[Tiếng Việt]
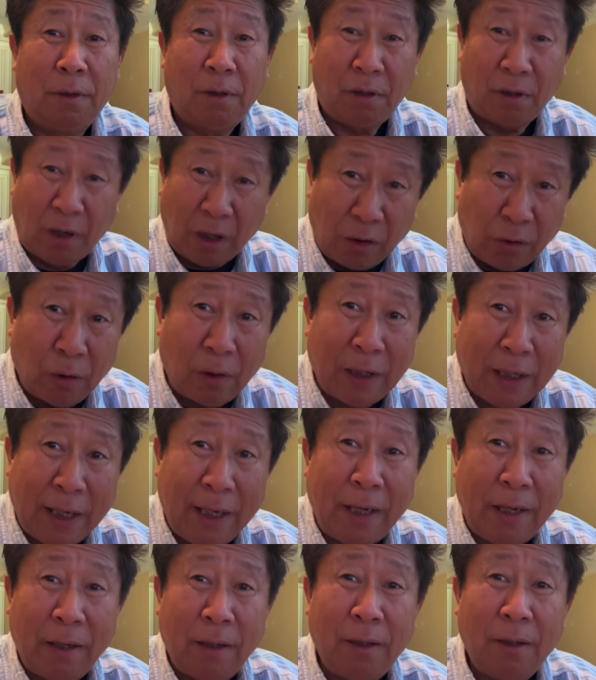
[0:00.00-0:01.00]
có nó
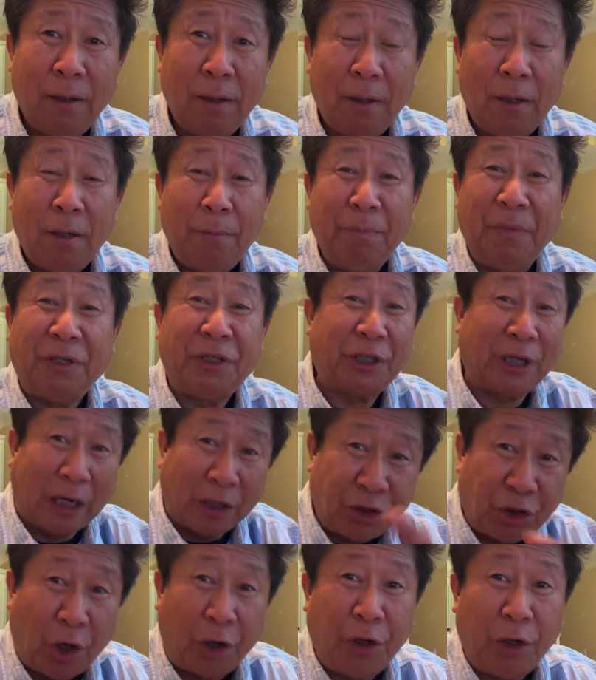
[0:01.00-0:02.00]
đấy mình chỉ
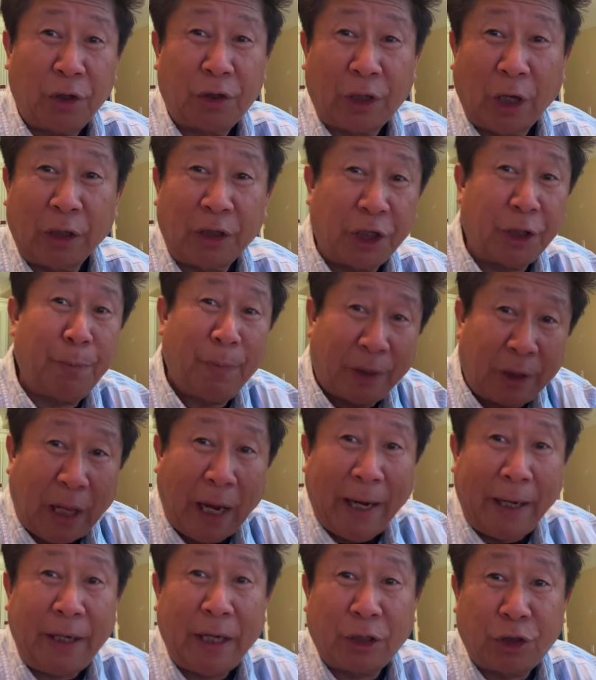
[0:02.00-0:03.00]
cả cho yếu tớ thì mình
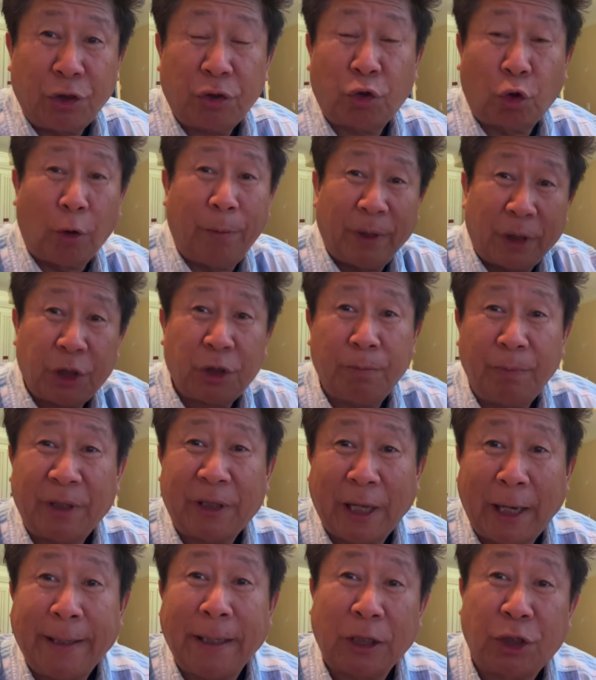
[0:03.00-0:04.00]
thay nhà chữ tuổi mình
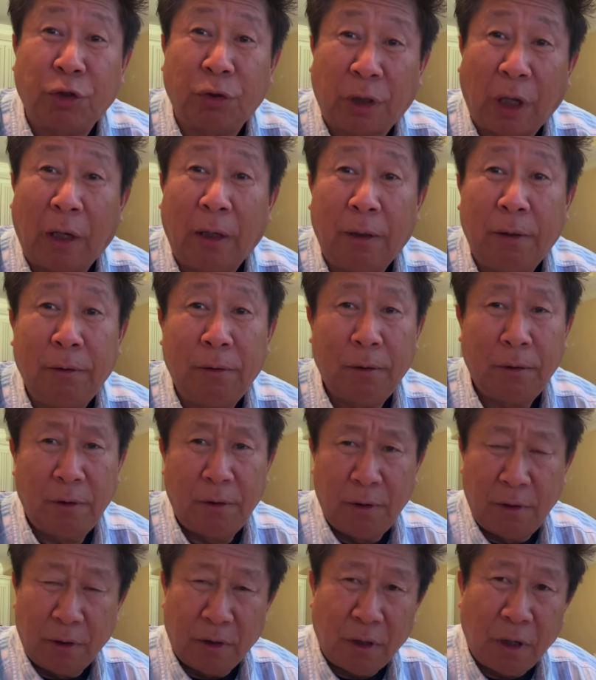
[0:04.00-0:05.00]
mình thay nhà chữ tớ
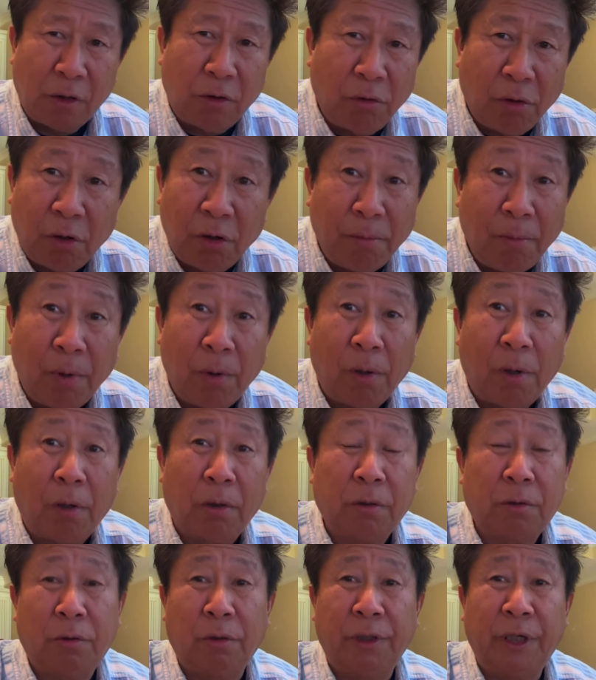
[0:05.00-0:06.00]
có nó là
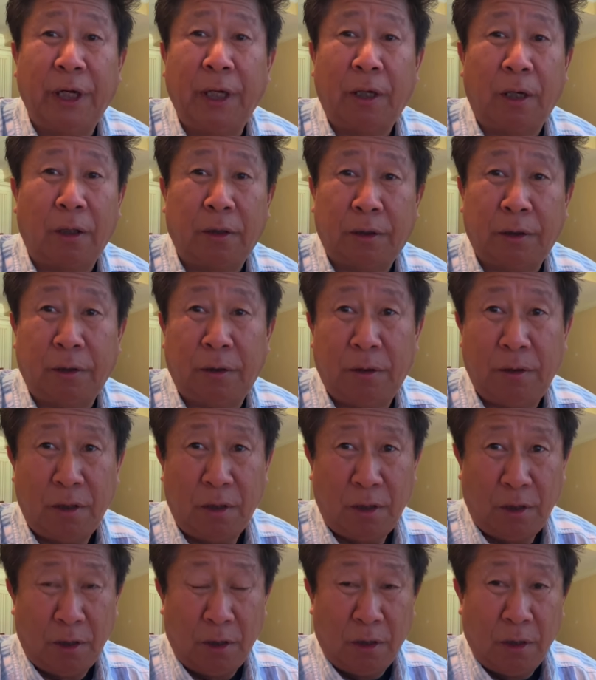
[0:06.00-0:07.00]
mò tôi này có cứ
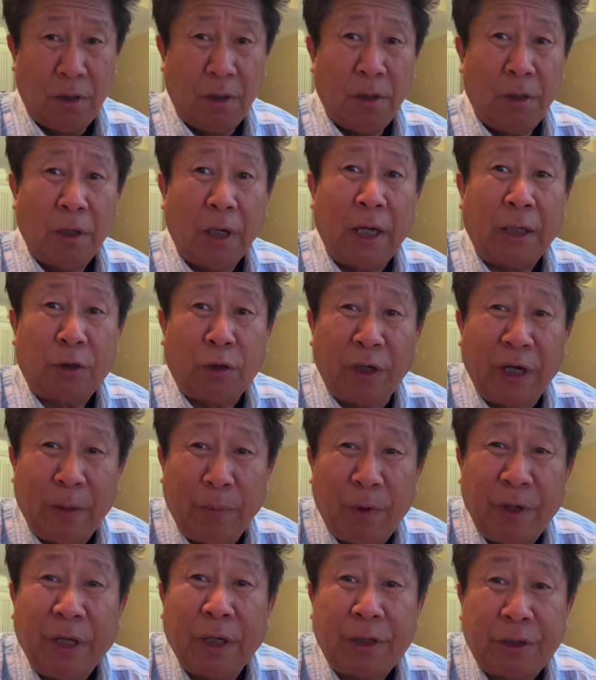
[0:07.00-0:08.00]
à, tôi này
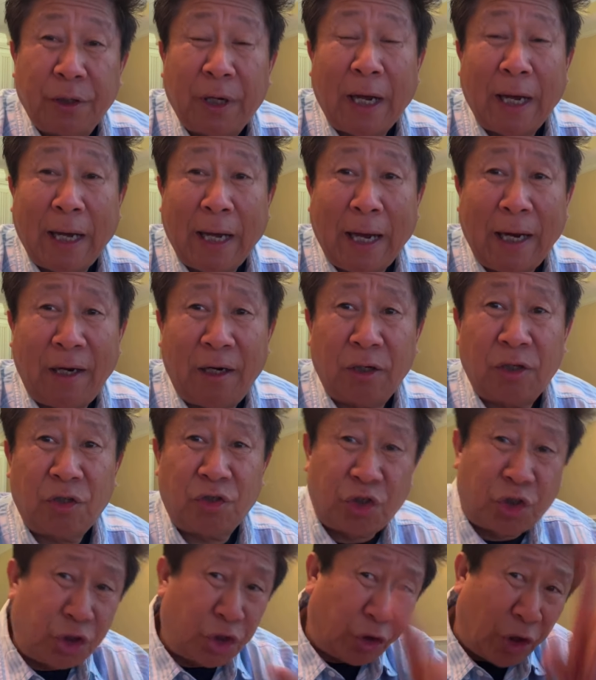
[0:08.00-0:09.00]
mới nhận chữ hà hà nè
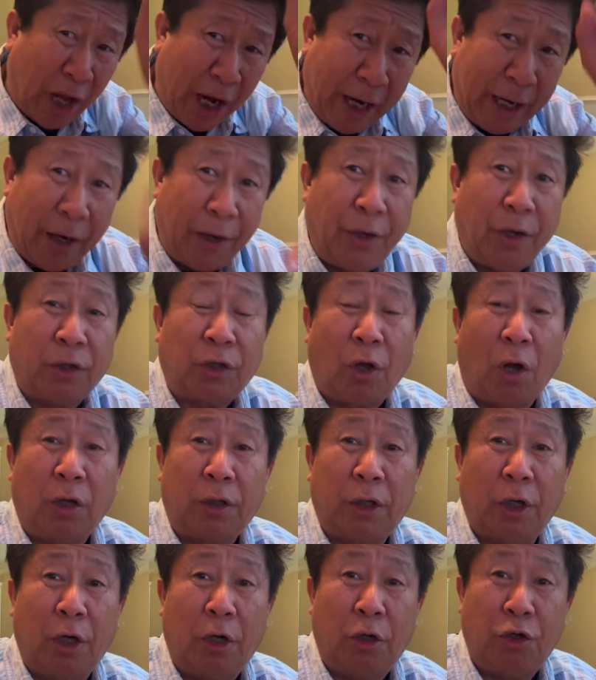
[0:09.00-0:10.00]
thay này giờ tỏ
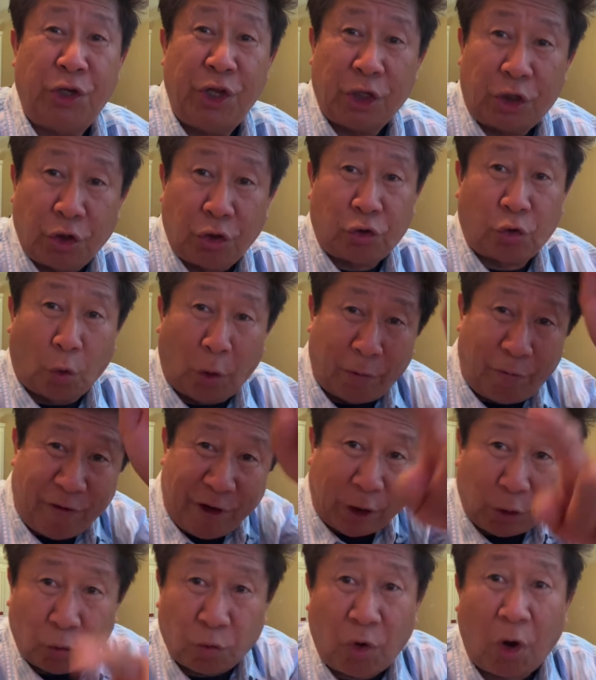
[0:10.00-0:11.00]
tờ nhà chú tua
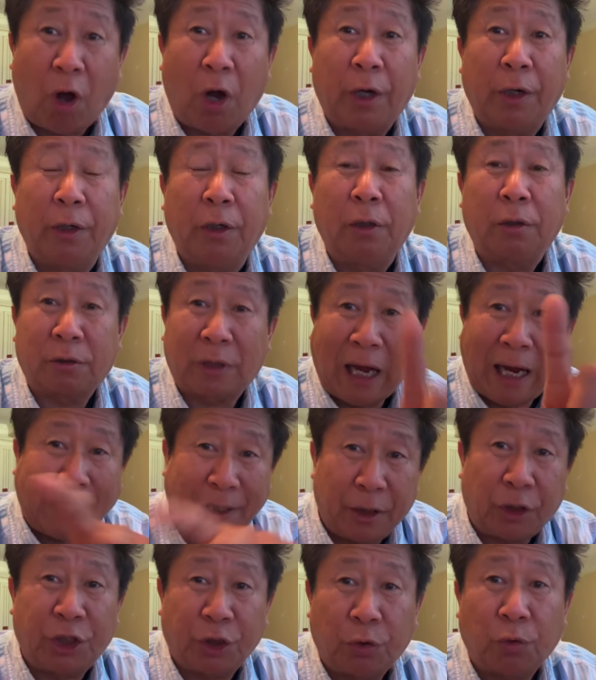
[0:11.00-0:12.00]
vì tu no rồi thái
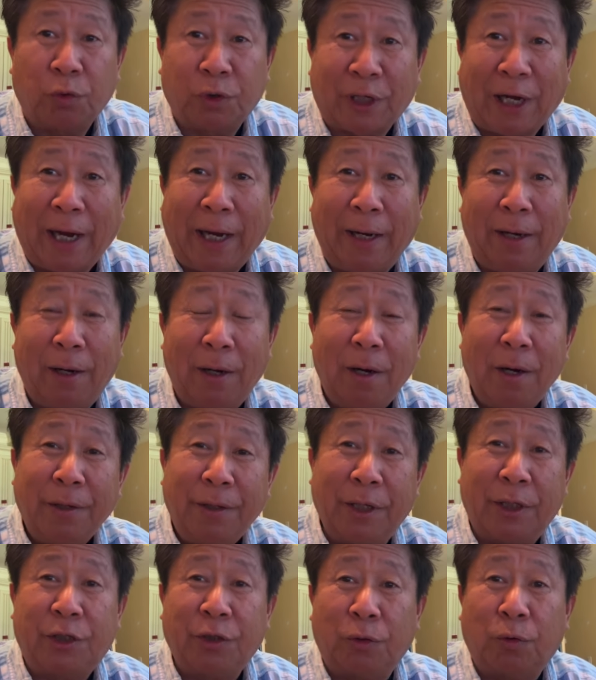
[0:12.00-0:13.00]
nhà chú tuần sai
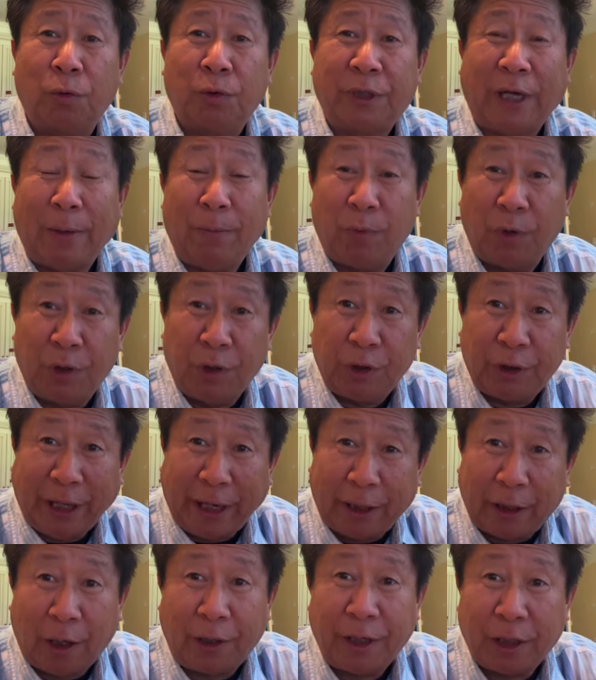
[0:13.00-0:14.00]
nhà chú tuần sai mỗi lần
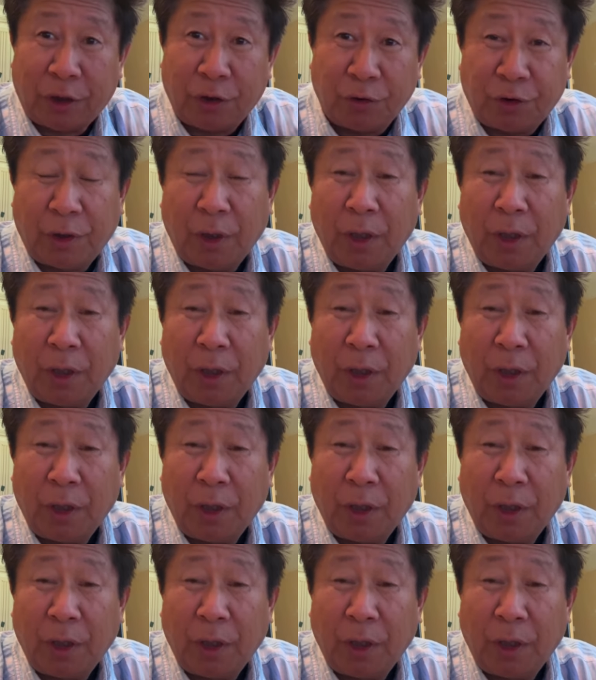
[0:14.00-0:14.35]
tay cỡ nhà chú